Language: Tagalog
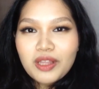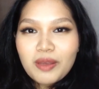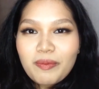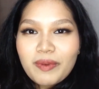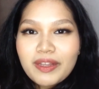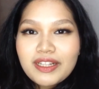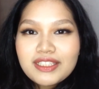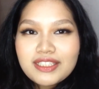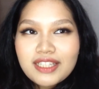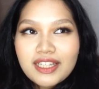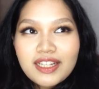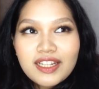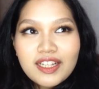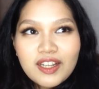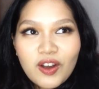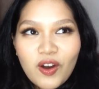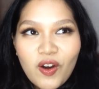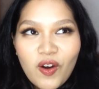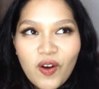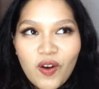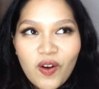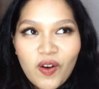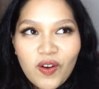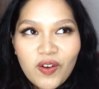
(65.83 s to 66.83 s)
Napansin
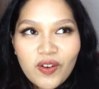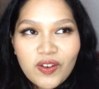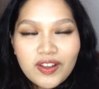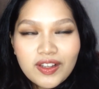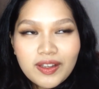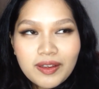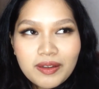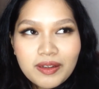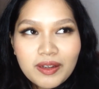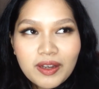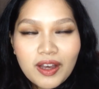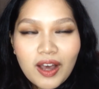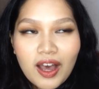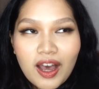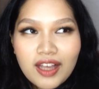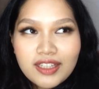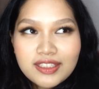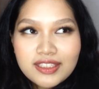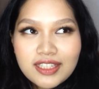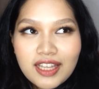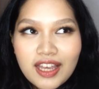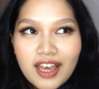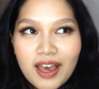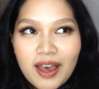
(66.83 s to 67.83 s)
ko,
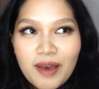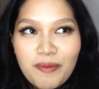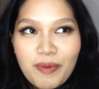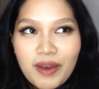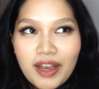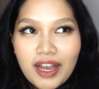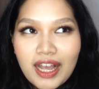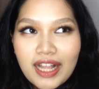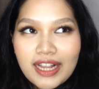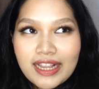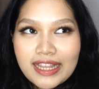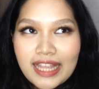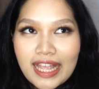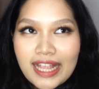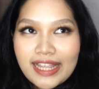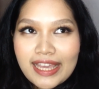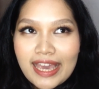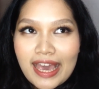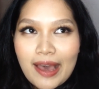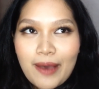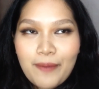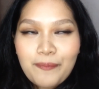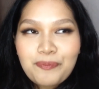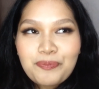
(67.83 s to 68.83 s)
sa pagkanta
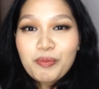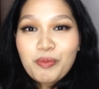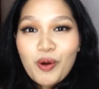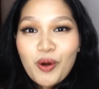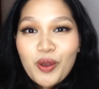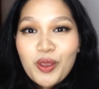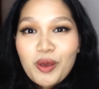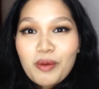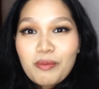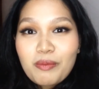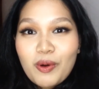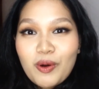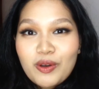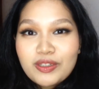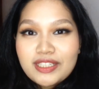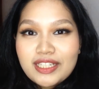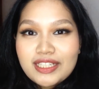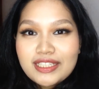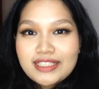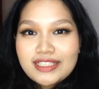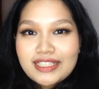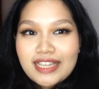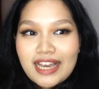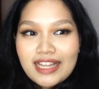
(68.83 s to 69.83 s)
niya, buo yung
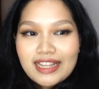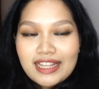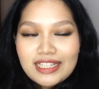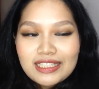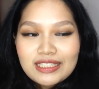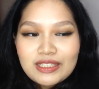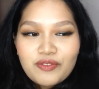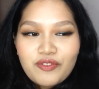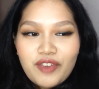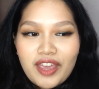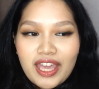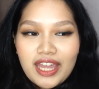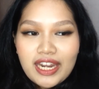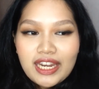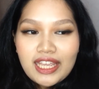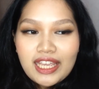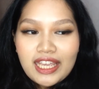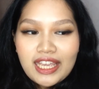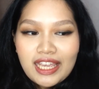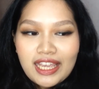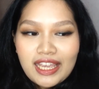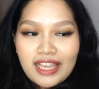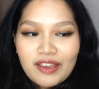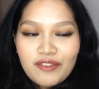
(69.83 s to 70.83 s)
boses niya, tas
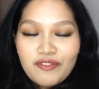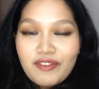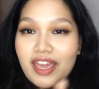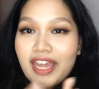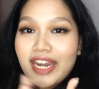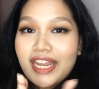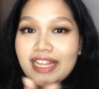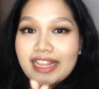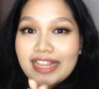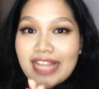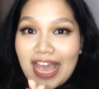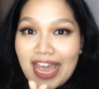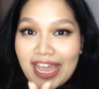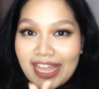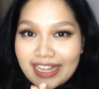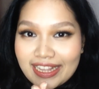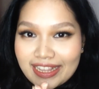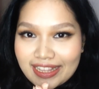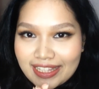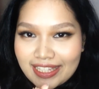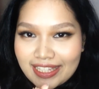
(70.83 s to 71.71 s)
very, very tight.